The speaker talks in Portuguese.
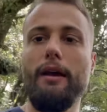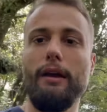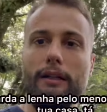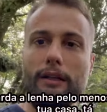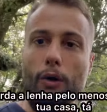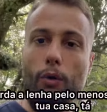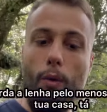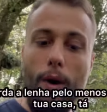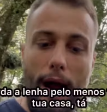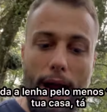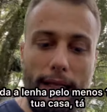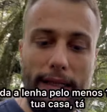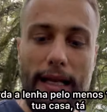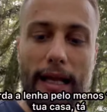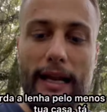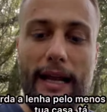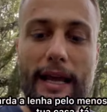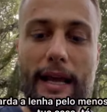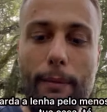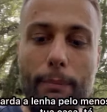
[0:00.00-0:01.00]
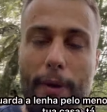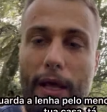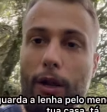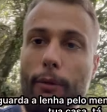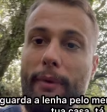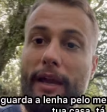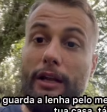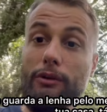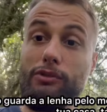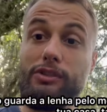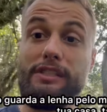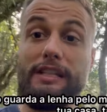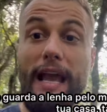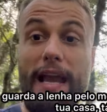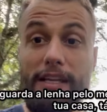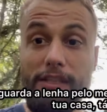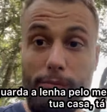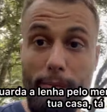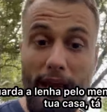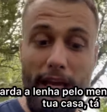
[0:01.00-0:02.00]
Então guarda a lenha pelo menos
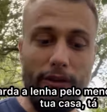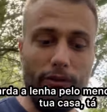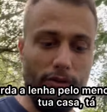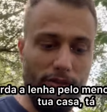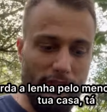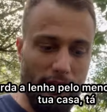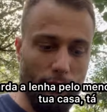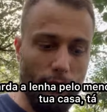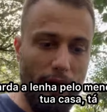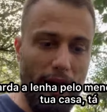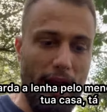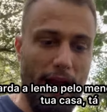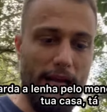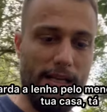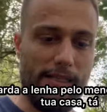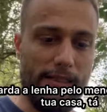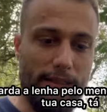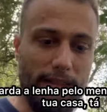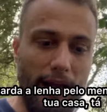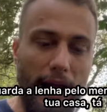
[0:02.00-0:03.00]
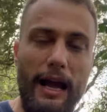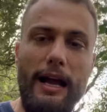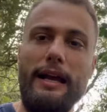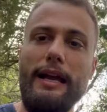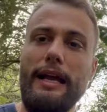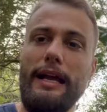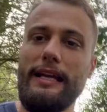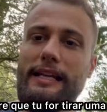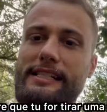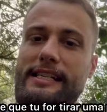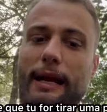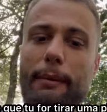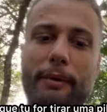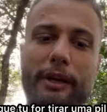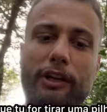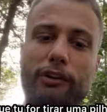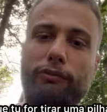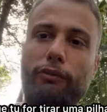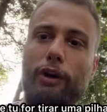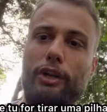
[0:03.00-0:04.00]
10 metros da tua casa, tá? E sempre que
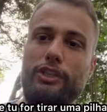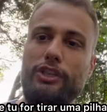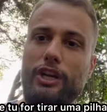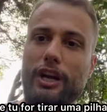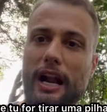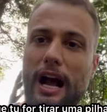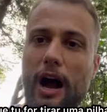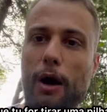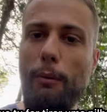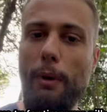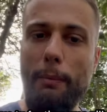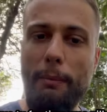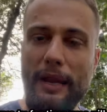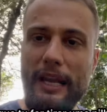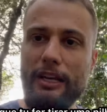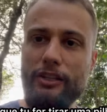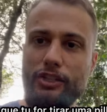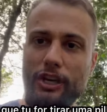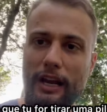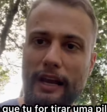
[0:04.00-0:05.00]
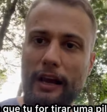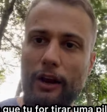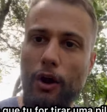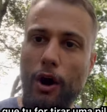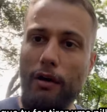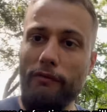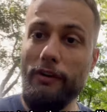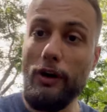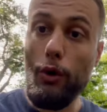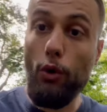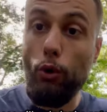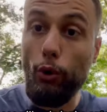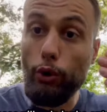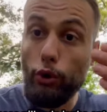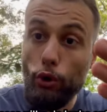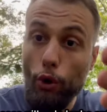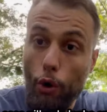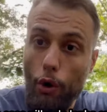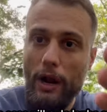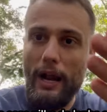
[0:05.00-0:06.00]
tu for tirar uma pilha de lenha nova,
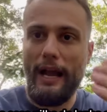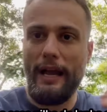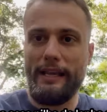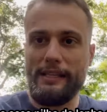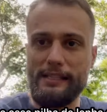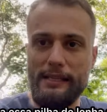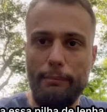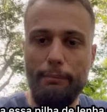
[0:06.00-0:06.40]
cutuca essa